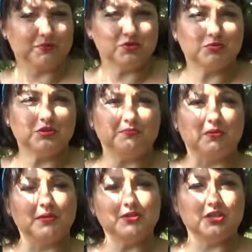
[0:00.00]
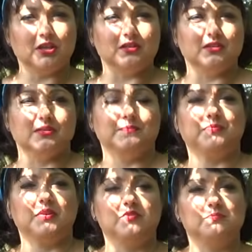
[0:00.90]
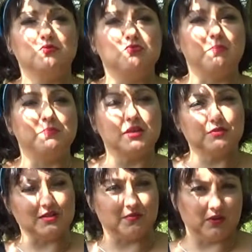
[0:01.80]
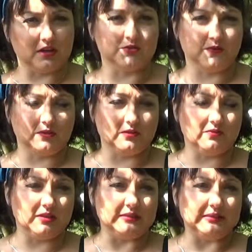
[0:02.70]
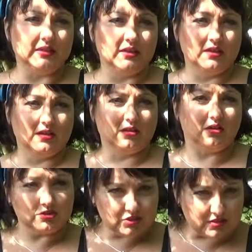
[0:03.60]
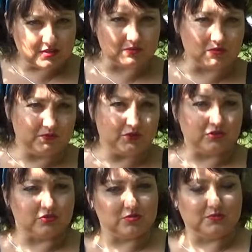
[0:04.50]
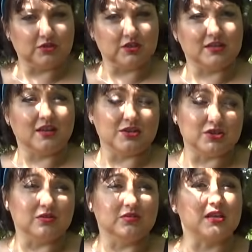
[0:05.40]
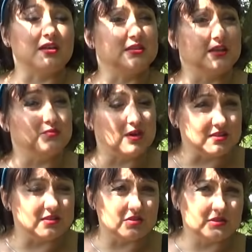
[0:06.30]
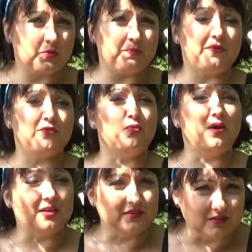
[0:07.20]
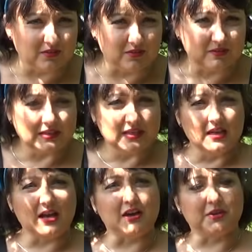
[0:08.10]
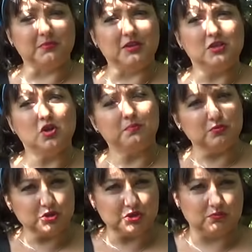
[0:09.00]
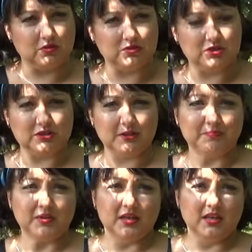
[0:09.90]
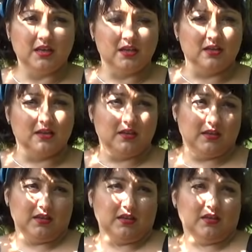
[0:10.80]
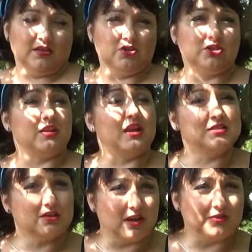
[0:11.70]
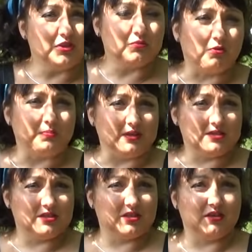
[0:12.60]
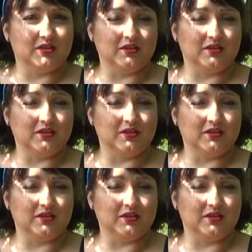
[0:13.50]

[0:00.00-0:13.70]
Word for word: rozpoczął się w momencie, kiedy wybuchła I wojna światowa. Ojciec, całkowicie oczywiście zależny od carskiej władzy, został powołany do armii i opuścił rodzinę. 14-letni chłopiec,